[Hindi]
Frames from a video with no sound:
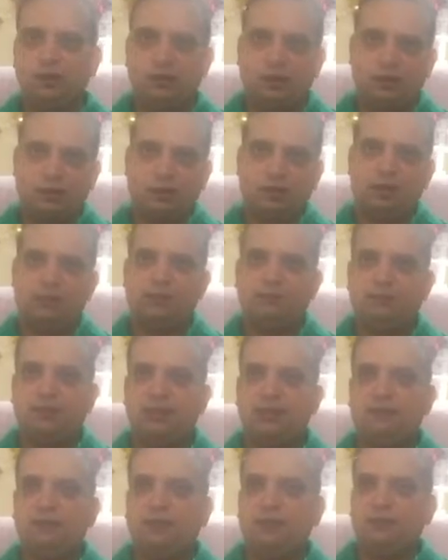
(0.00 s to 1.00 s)
अब कई दिन
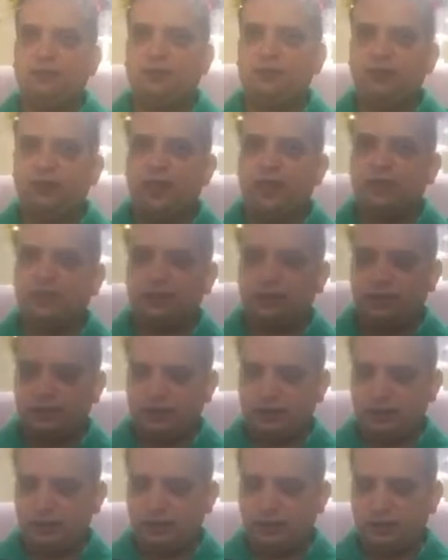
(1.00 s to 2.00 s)
पहले मेरे फ़ोन आया था
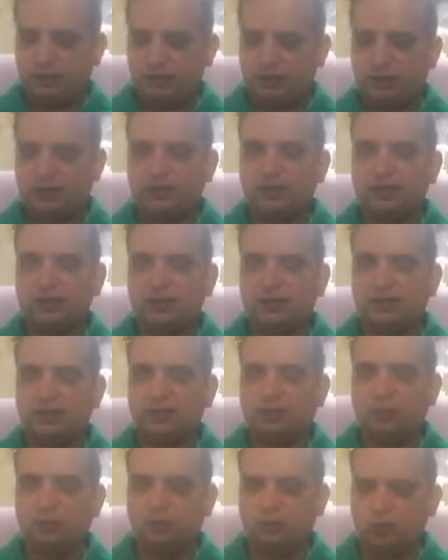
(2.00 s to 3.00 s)
किसी का मैसेज आया था
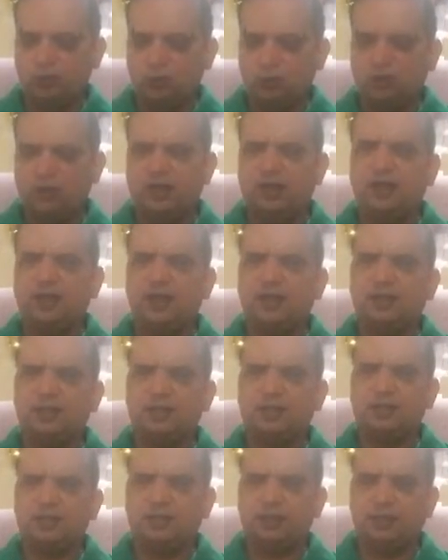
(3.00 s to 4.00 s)
वो बहुत पुराना डेढ़
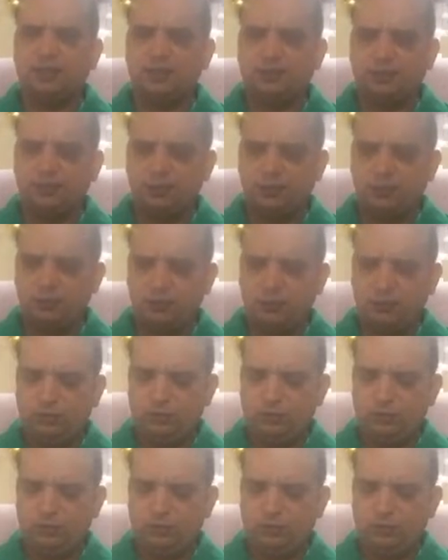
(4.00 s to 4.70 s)
साल से जानते हैं मेरे को